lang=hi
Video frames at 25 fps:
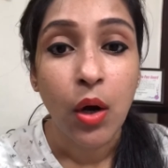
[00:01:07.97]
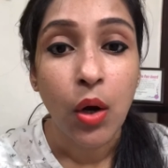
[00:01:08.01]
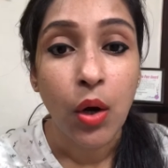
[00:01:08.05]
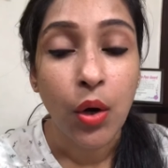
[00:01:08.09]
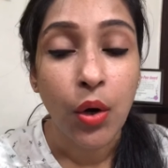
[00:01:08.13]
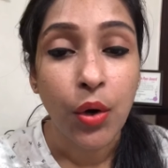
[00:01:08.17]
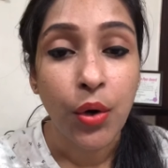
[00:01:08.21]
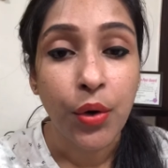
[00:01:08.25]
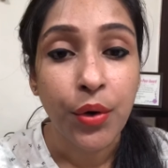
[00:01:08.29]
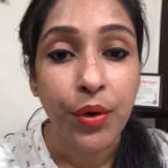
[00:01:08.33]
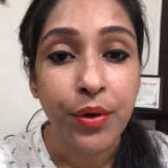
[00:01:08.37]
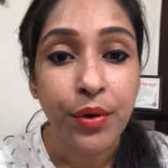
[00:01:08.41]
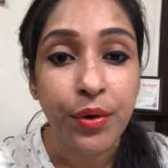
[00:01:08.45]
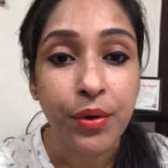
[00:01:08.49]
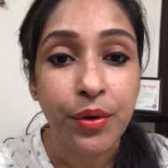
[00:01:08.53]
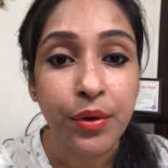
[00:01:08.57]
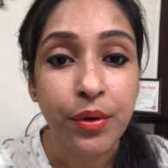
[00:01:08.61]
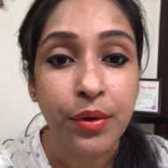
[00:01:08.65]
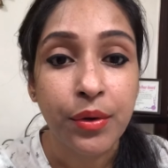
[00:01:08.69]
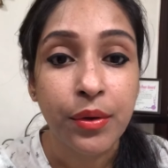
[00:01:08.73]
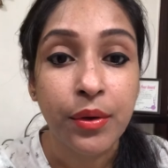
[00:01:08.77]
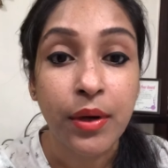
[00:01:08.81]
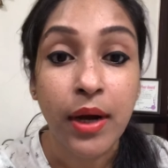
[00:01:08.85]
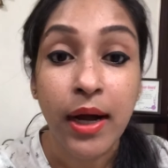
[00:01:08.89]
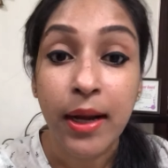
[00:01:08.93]

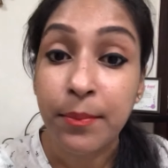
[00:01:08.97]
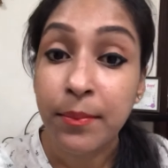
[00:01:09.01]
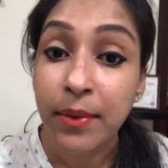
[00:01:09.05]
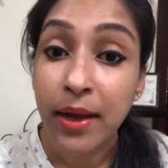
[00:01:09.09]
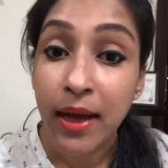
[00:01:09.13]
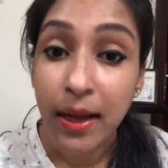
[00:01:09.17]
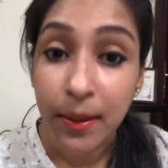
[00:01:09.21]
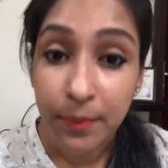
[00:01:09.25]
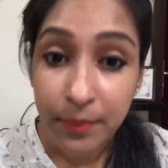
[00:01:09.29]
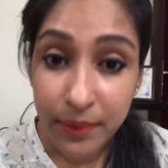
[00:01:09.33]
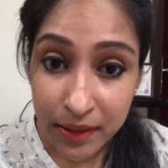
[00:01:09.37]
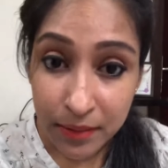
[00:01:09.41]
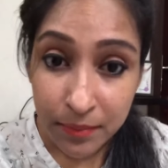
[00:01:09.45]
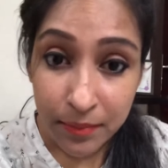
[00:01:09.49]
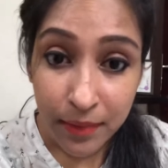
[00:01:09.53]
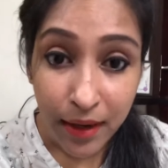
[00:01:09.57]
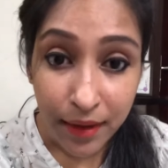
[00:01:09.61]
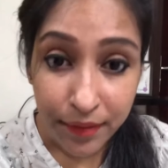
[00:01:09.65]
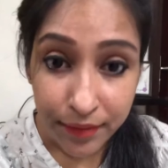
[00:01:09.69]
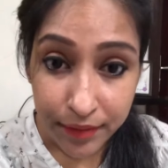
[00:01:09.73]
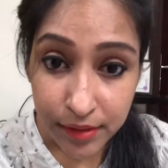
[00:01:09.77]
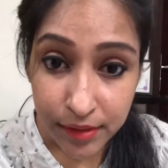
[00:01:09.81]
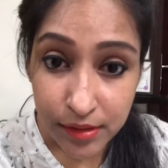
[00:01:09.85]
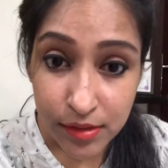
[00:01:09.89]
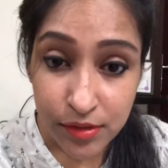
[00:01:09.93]
और आई एम हैप्पली
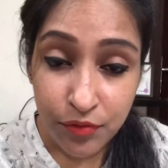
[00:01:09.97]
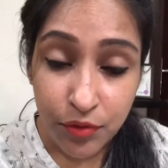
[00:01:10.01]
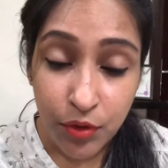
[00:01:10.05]
मैरिड